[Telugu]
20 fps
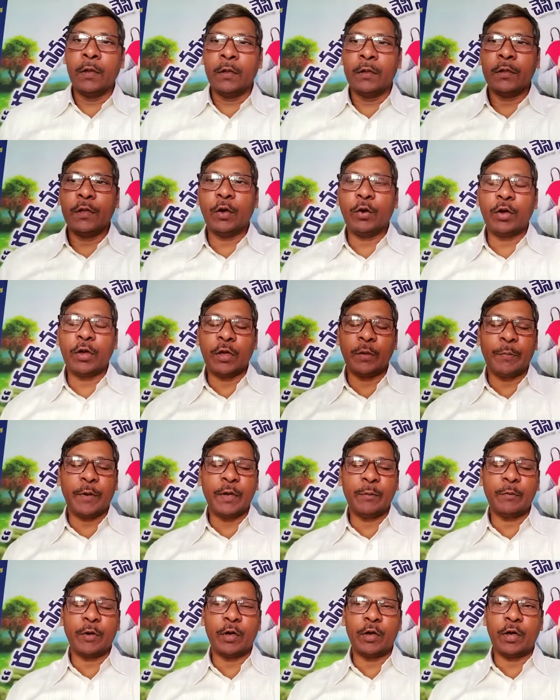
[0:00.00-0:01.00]
దేవునికి మహిమ
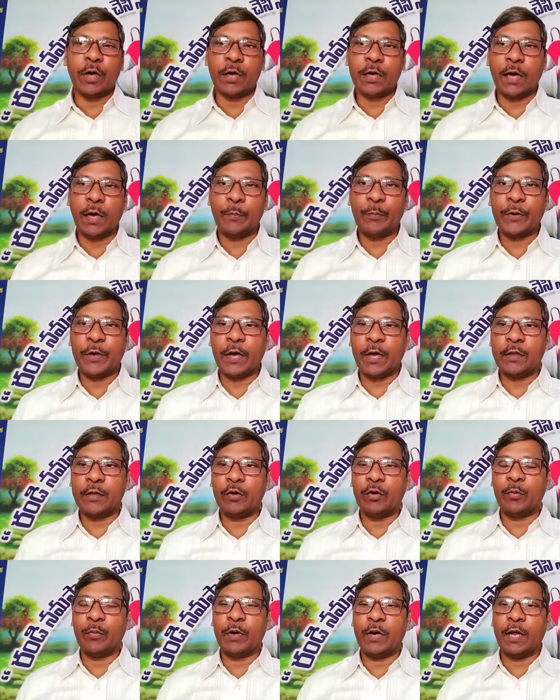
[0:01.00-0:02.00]
కలుగాక ప్రియ
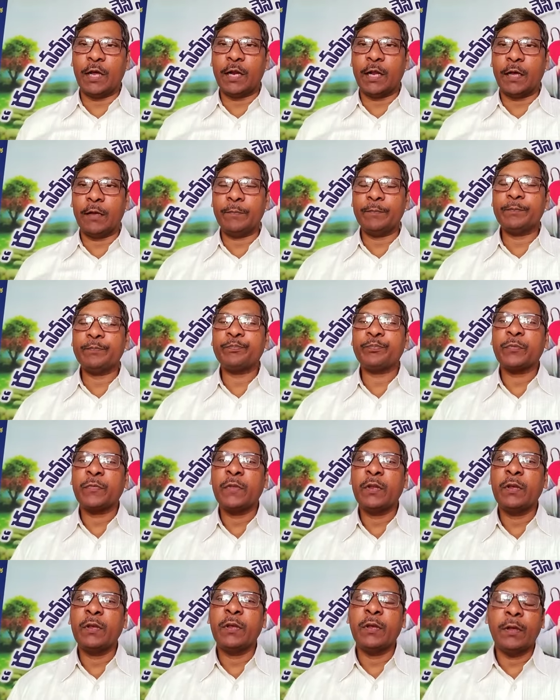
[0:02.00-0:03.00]
దేవుని బిడ్డారా
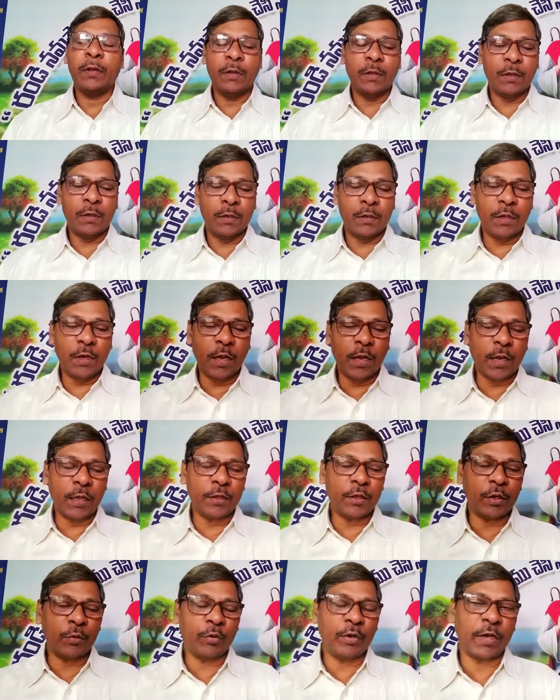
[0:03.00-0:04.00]
ఇదనాన
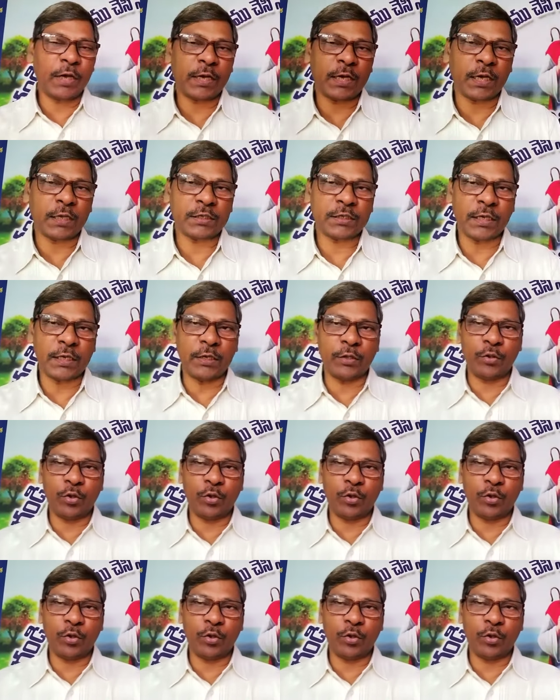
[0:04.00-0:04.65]
దేవుని యొక్క సన్నిధులు